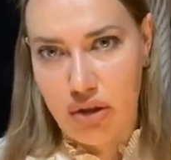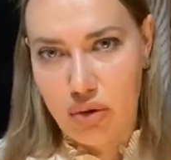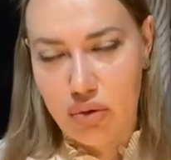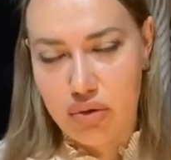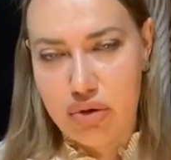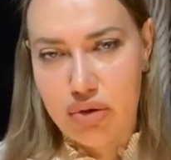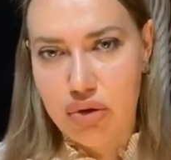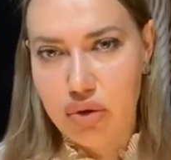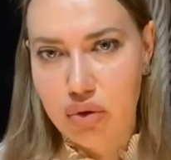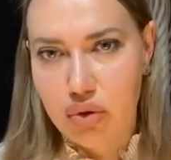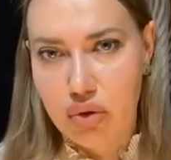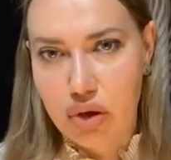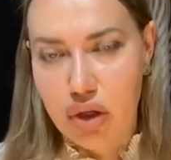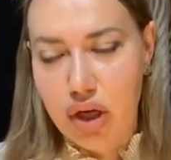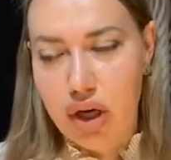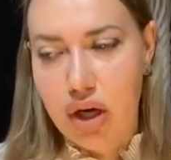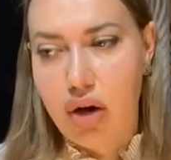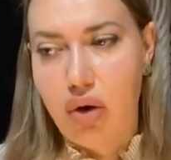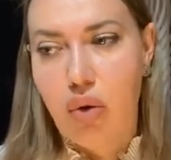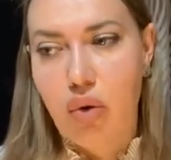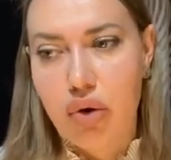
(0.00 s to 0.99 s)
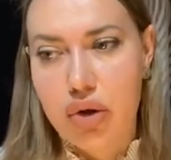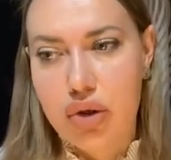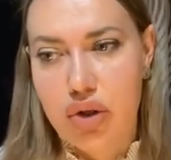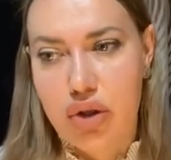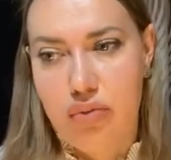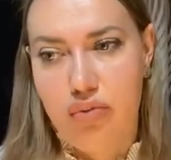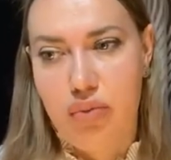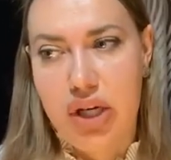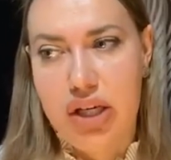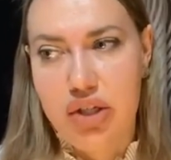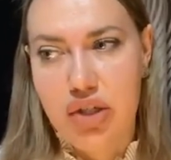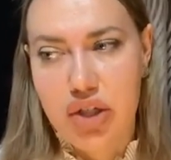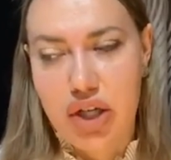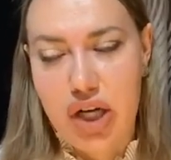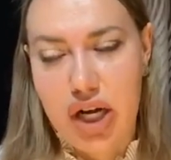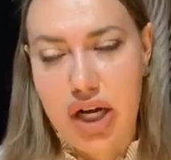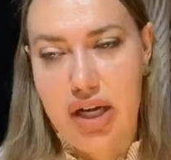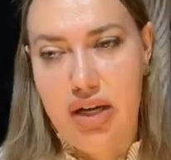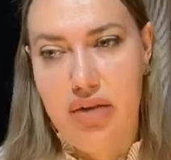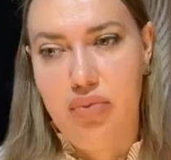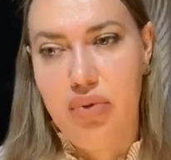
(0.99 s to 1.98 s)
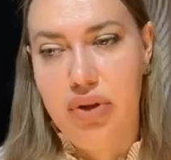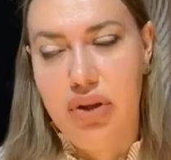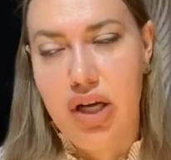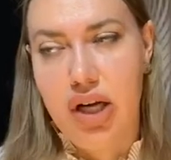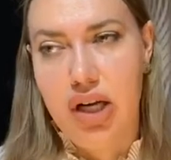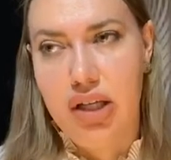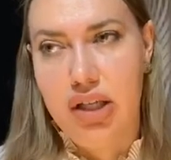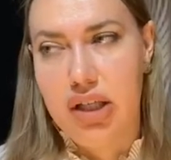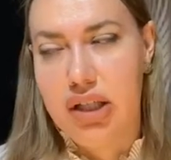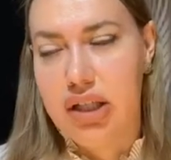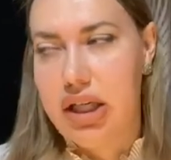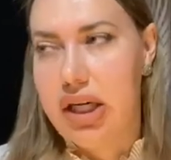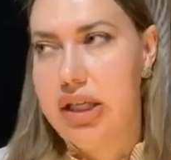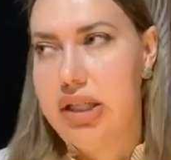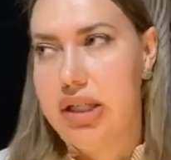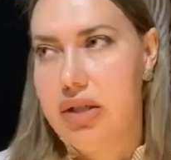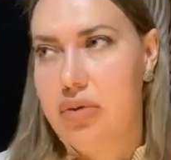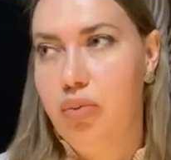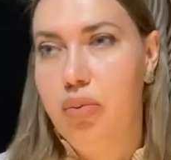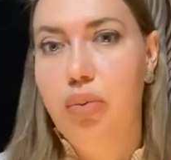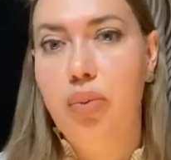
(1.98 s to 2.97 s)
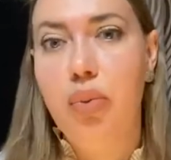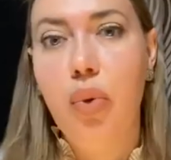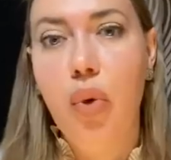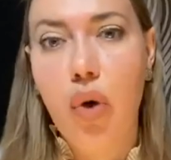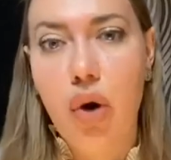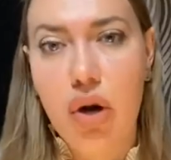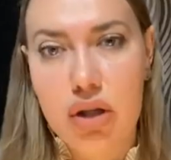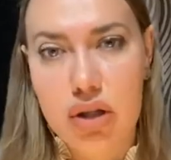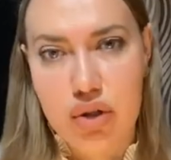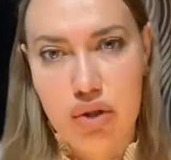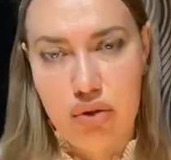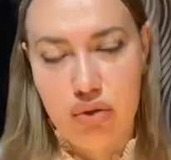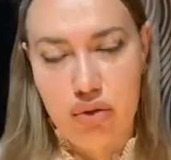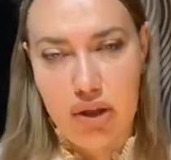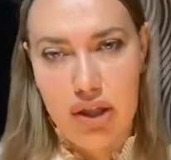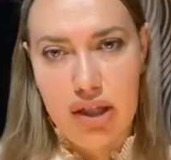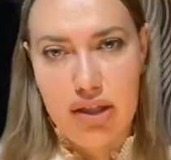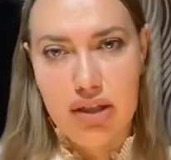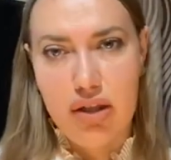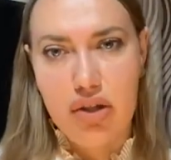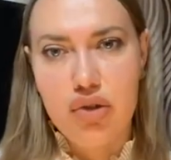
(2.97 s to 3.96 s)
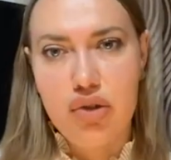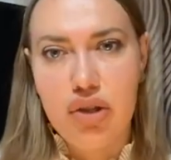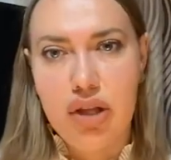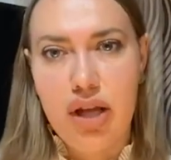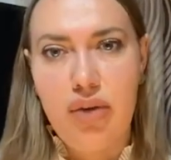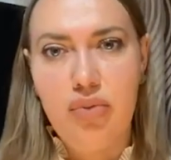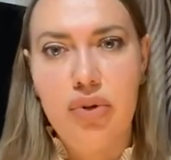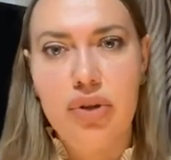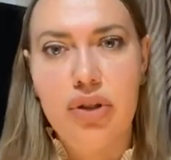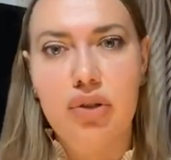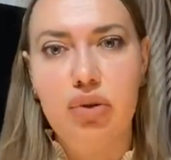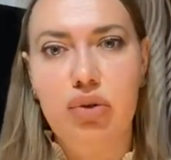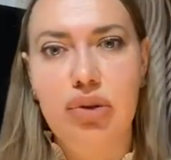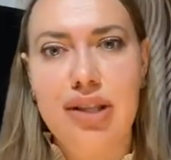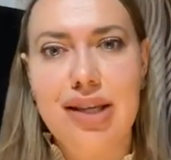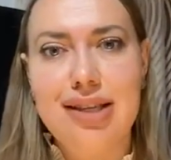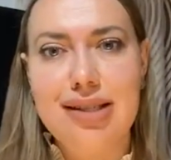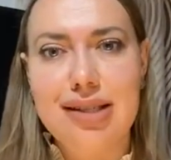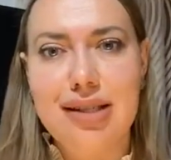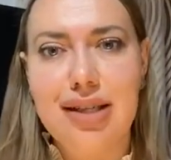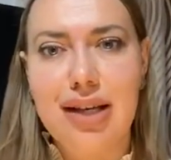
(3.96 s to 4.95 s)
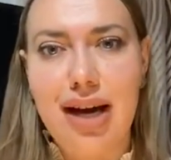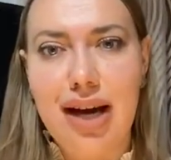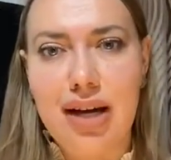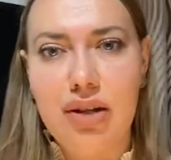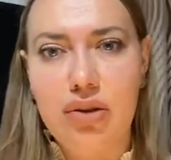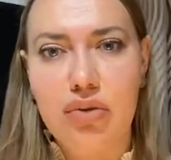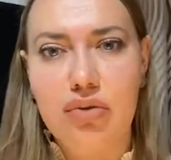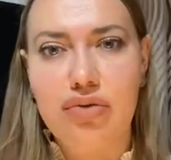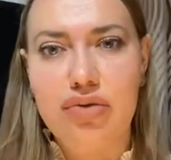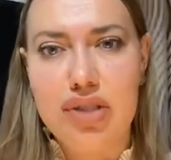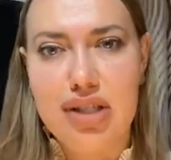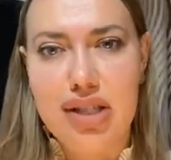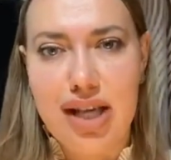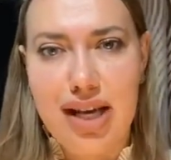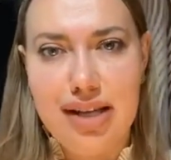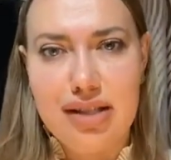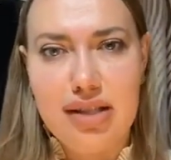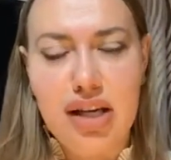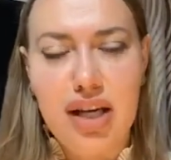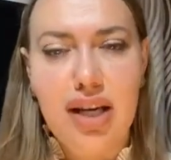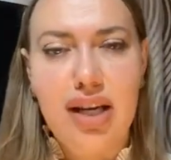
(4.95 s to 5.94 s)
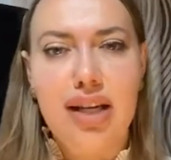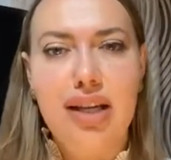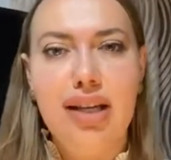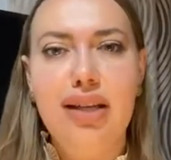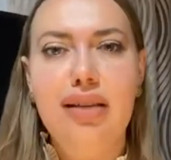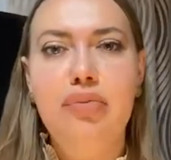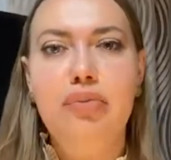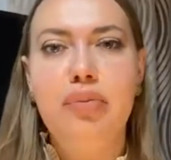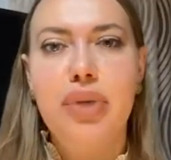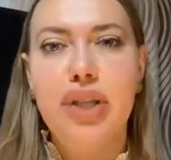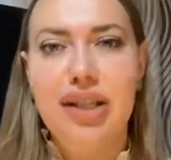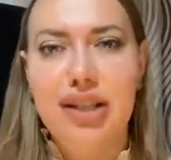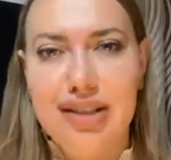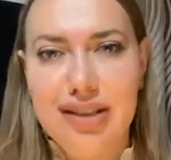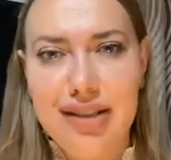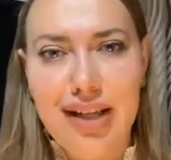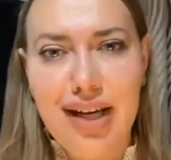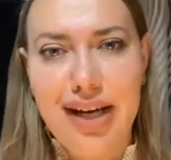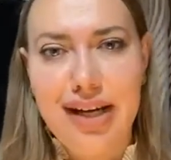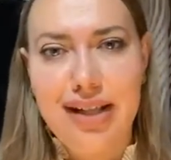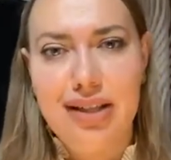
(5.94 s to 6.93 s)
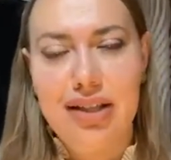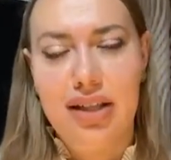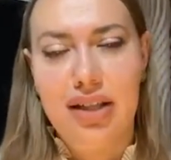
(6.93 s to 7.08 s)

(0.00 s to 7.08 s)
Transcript: То есть ее очень большая была как раз боль, что она должна была эту Тоскану взять и передать